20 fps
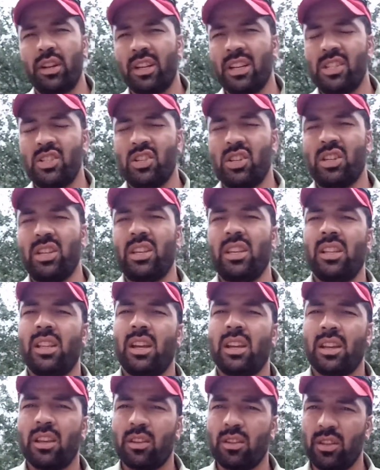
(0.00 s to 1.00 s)
इंटेंशन नहीं
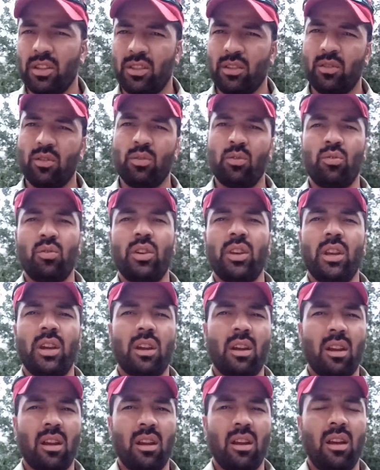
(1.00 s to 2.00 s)
था कि किसी को दुखी
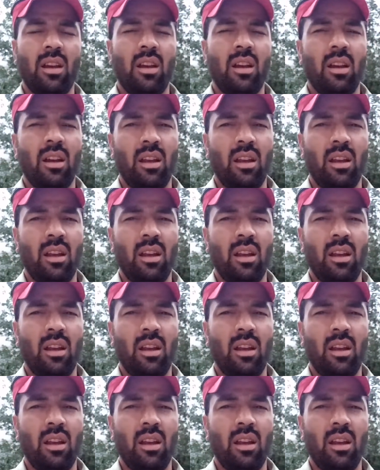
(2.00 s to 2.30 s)
करना